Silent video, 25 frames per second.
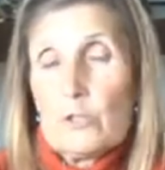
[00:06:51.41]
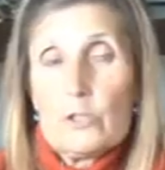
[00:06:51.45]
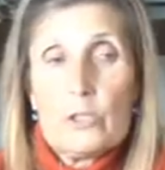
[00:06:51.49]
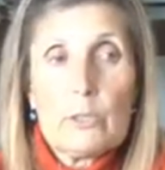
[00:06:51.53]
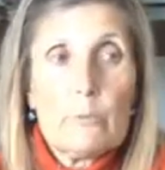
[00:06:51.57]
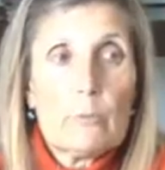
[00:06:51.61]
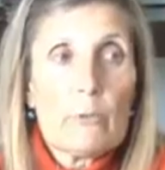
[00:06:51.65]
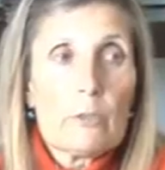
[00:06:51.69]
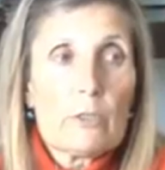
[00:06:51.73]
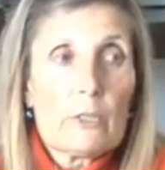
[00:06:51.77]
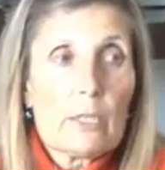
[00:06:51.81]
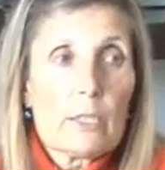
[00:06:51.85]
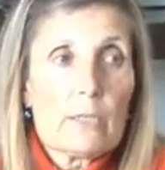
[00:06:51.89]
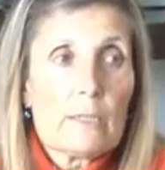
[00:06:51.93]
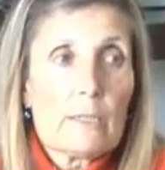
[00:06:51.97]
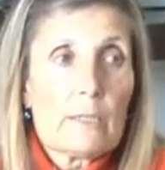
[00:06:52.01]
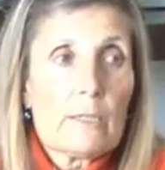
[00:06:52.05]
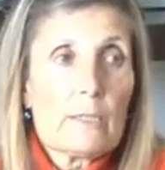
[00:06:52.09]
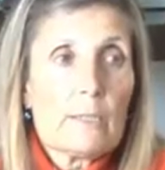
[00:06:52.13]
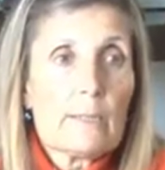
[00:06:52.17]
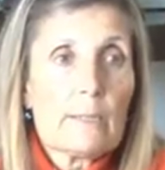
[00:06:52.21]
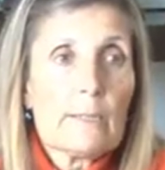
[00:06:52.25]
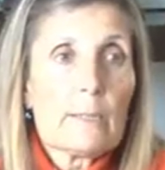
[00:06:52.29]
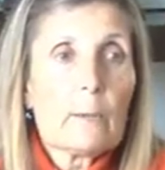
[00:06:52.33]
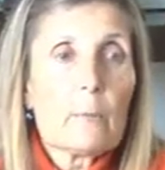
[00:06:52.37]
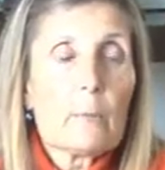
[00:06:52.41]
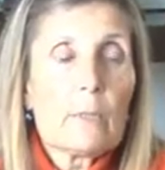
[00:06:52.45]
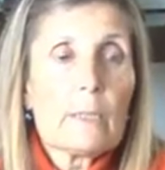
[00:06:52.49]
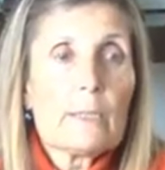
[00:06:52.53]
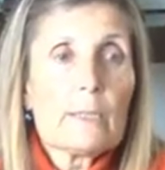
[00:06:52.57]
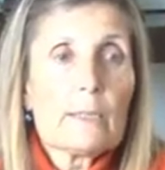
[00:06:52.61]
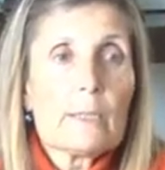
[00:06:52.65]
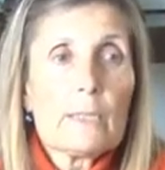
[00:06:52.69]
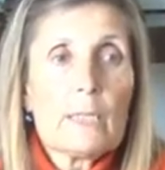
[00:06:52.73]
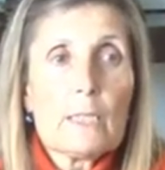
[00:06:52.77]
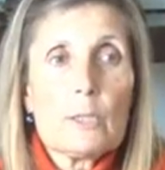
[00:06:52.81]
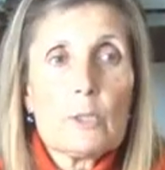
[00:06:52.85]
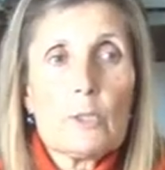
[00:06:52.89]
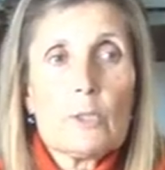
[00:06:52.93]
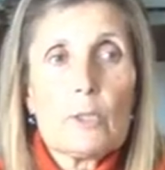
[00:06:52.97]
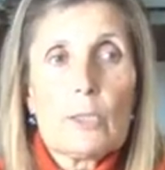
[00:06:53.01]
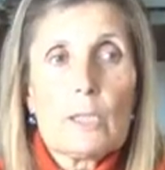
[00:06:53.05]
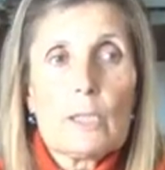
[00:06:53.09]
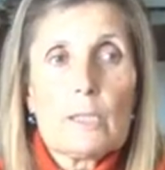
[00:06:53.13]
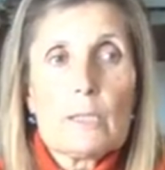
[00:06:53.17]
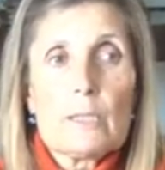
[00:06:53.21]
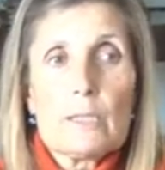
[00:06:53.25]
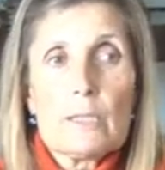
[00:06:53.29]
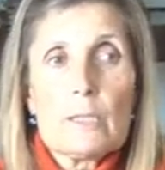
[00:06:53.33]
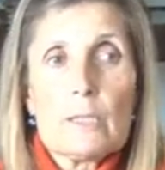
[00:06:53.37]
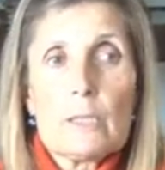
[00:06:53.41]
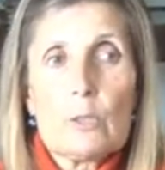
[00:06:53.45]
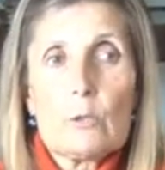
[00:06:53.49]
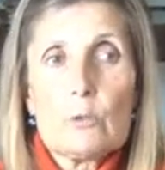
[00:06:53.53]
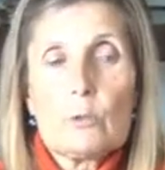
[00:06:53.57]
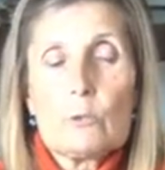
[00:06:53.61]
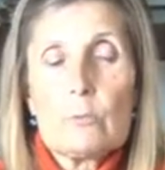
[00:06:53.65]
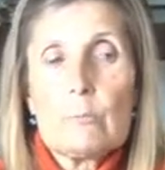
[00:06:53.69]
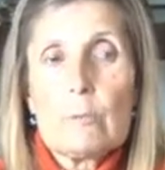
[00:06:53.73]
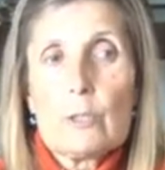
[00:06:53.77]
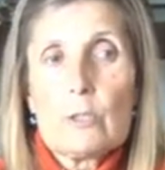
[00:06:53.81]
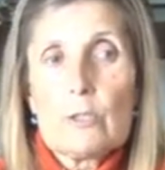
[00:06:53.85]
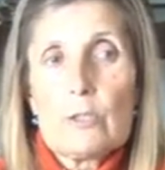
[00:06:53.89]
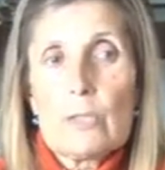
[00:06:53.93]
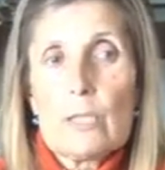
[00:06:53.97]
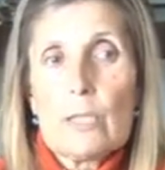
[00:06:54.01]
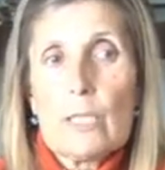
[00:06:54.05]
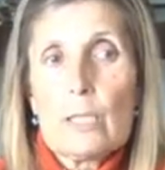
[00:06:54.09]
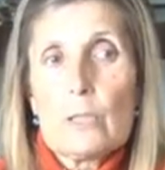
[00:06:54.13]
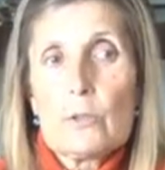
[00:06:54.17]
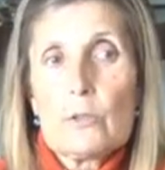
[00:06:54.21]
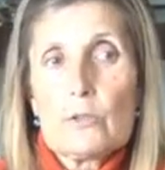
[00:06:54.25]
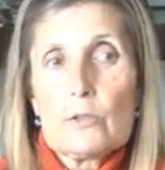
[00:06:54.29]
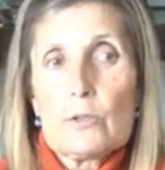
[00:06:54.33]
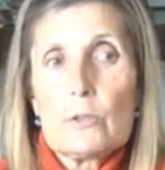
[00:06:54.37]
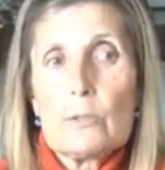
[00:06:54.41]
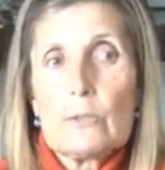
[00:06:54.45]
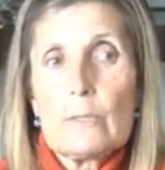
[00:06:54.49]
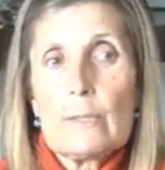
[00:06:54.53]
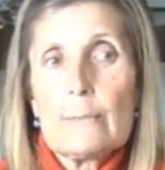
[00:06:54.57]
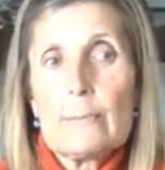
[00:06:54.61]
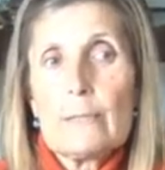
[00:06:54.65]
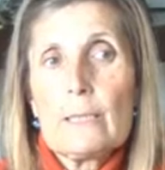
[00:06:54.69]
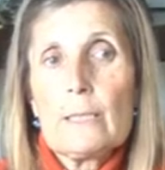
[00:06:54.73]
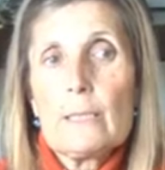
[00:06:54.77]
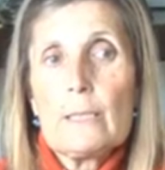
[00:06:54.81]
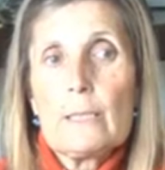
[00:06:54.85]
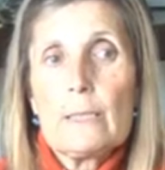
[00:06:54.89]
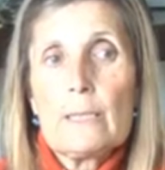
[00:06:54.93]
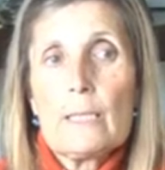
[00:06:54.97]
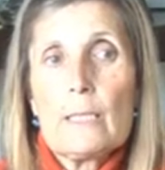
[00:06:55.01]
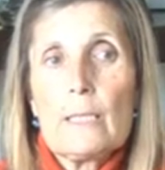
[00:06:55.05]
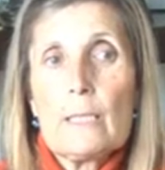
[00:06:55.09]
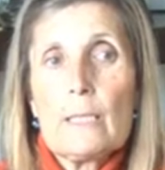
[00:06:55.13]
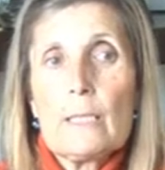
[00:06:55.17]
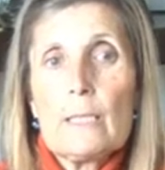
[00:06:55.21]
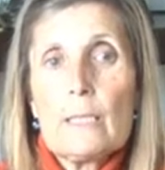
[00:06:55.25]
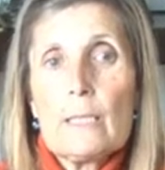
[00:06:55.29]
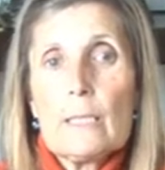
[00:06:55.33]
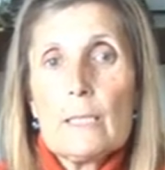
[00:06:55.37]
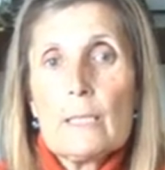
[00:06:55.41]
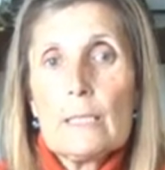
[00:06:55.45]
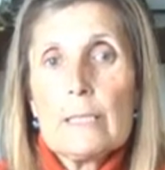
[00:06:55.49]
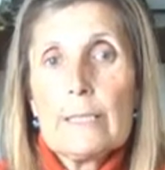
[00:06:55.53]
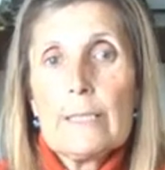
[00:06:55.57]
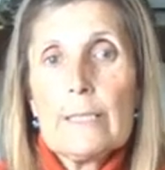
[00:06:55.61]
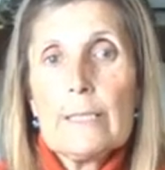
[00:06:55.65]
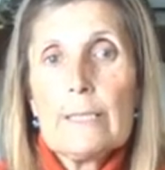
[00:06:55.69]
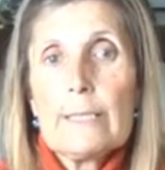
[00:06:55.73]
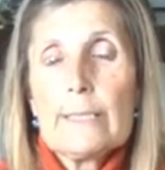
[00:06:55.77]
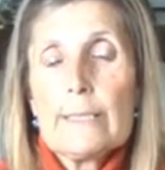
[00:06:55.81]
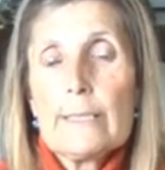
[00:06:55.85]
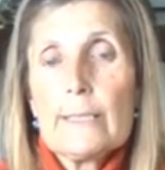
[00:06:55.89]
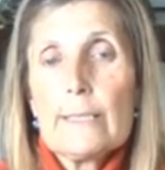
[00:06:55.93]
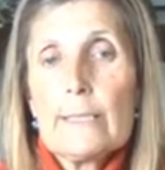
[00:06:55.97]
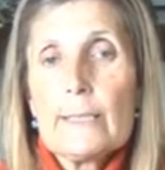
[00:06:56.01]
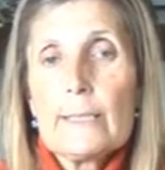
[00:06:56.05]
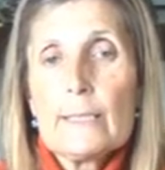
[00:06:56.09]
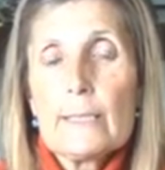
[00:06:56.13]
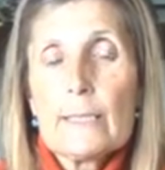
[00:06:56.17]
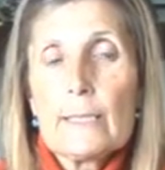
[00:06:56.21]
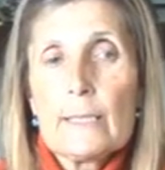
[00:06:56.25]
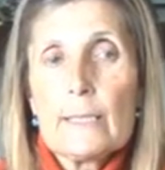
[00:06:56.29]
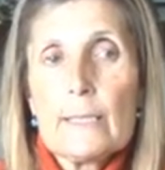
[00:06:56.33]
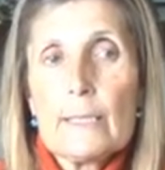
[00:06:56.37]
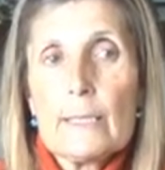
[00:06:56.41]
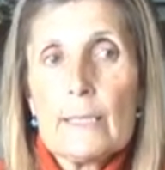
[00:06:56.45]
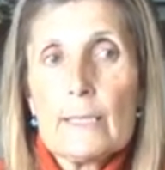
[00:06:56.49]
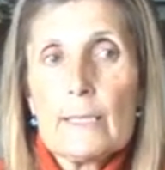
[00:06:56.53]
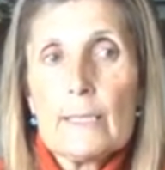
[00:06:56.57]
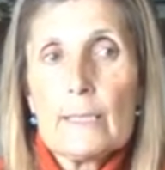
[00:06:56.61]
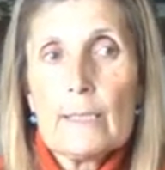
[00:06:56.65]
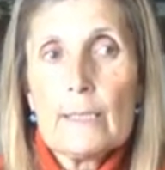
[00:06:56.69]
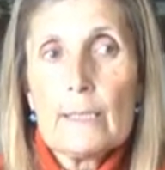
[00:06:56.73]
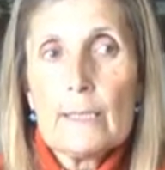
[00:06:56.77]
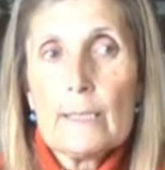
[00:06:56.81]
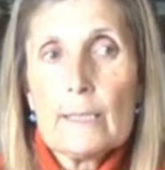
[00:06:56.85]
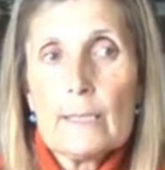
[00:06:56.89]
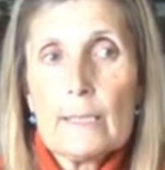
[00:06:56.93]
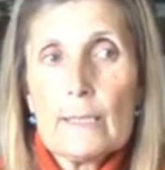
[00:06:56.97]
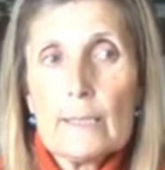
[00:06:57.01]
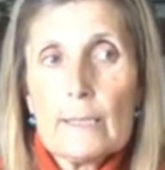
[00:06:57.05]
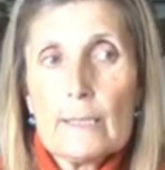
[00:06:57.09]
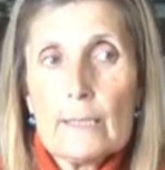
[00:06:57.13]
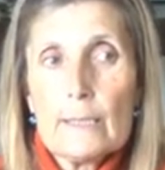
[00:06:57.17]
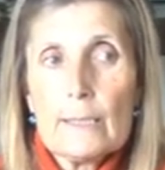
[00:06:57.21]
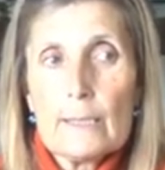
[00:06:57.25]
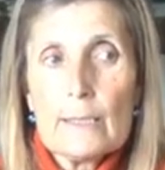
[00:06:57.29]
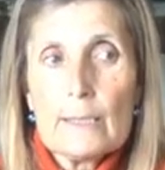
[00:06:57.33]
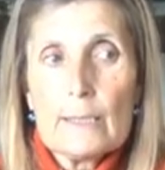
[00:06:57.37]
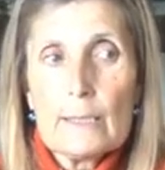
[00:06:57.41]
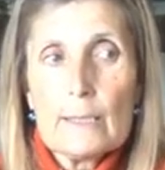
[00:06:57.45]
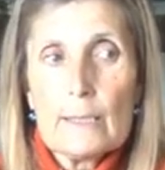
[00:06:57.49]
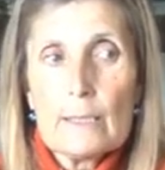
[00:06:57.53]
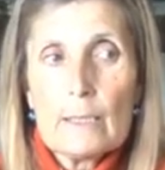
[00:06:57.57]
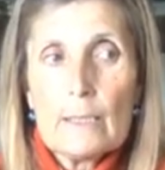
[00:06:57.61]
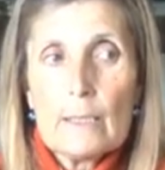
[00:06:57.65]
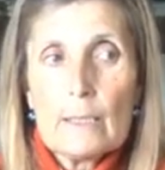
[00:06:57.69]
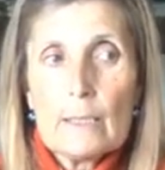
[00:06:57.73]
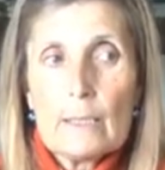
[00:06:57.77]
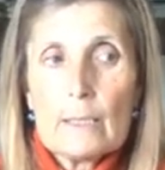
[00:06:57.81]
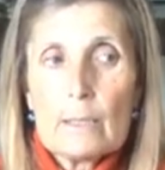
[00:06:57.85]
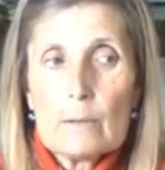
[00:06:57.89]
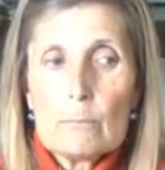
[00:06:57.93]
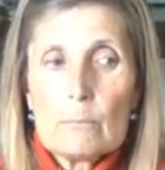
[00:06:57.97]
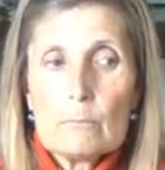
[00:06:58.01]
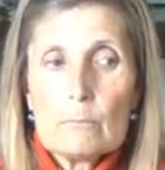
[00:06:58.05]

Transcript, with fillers: Si vos hace 50 años que estás acostumbrado a hacer las cosas de una manera y tenés que eh, eh,